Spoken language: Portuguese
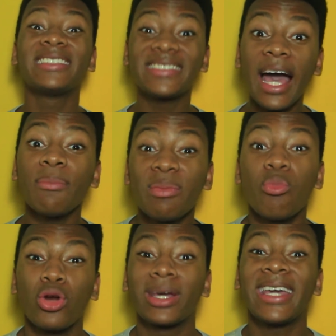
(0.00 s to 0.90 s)
Sabe
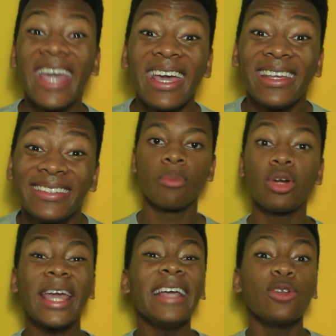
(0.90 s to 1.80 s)
por quê?
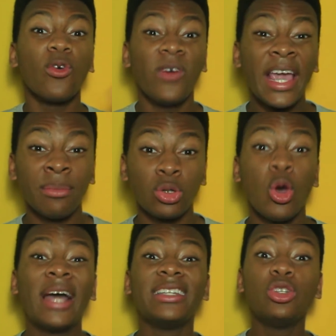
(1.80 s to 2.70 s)
Porque em
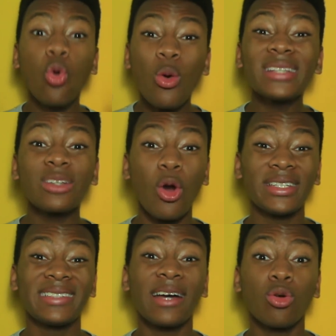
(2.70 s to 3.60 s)
novembro, duas
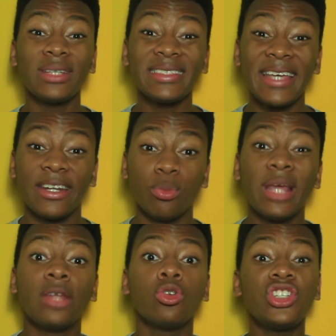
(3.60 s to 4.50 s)
coisas aconteceram.
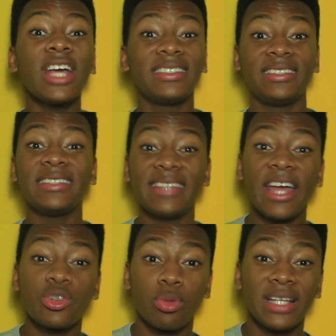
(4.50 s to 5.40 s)
No dia
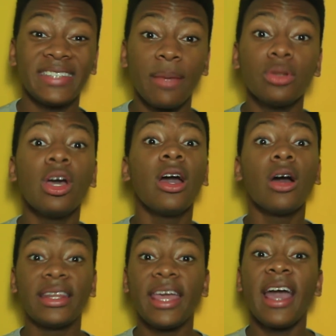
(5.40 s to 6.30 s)
17, por exemplo,
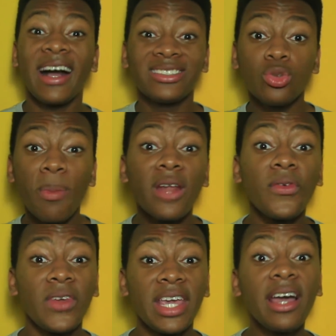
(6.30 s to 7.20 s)
né, a
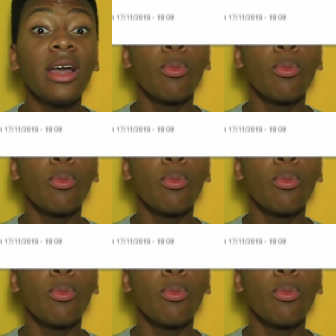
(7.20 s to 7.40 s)
Supervia